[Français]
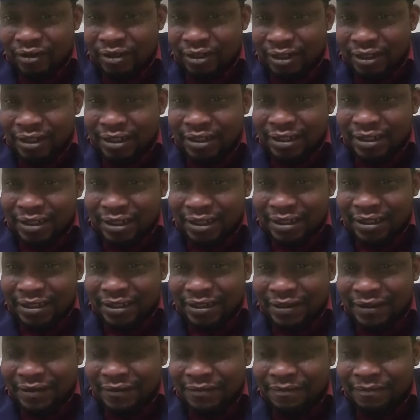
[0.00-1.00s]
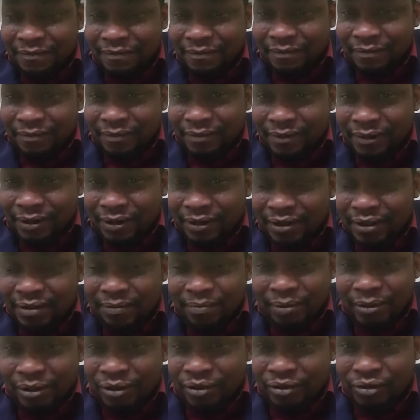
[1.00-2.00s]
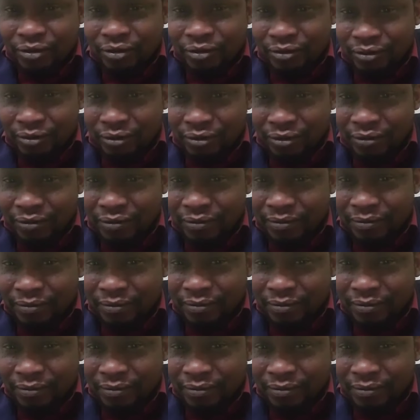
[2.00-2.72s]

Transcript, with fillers: te ressaisir c'est pas sérieux.